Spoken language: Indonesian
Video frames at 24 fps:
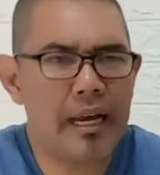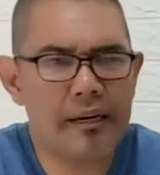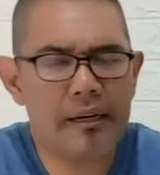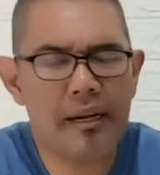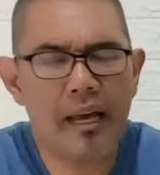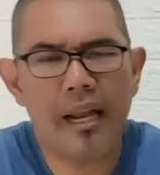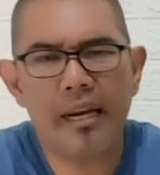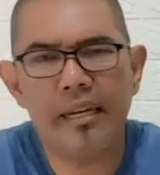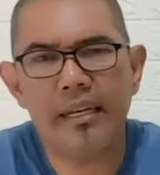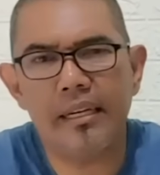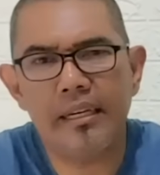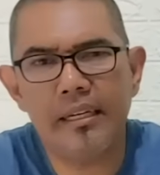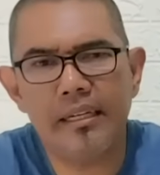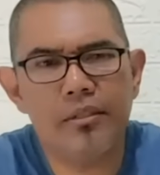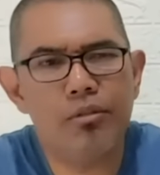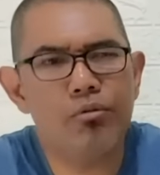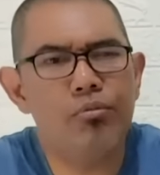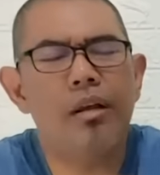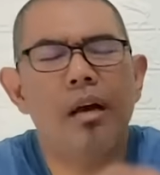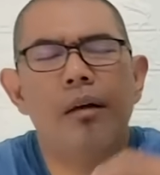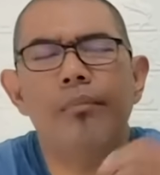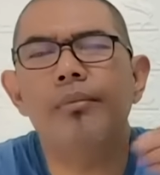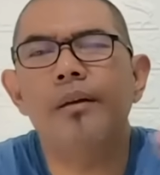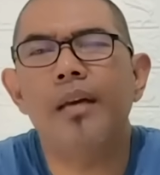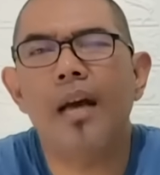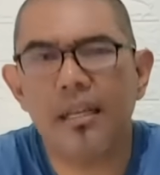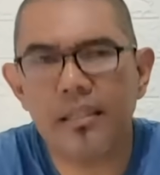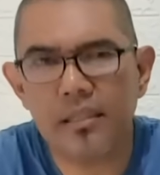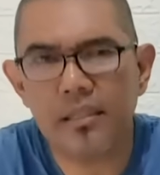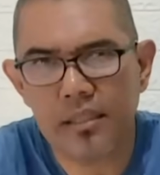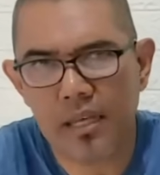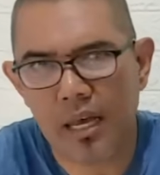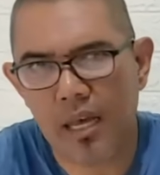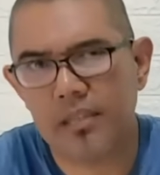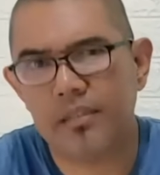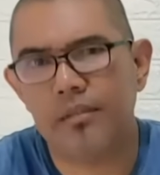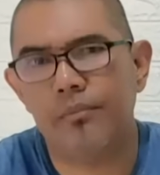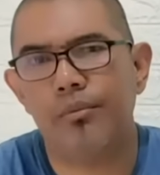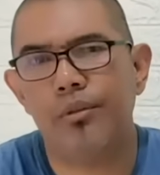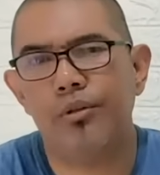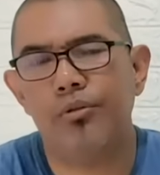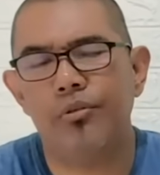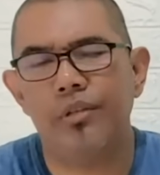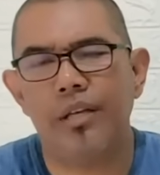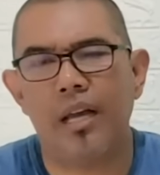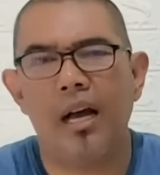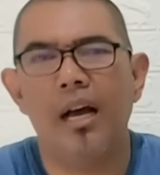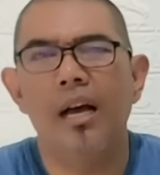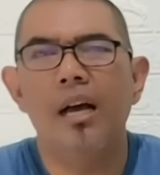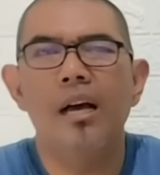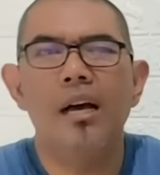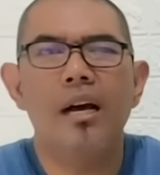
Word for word: hal ini sudah biasa sebetulnya,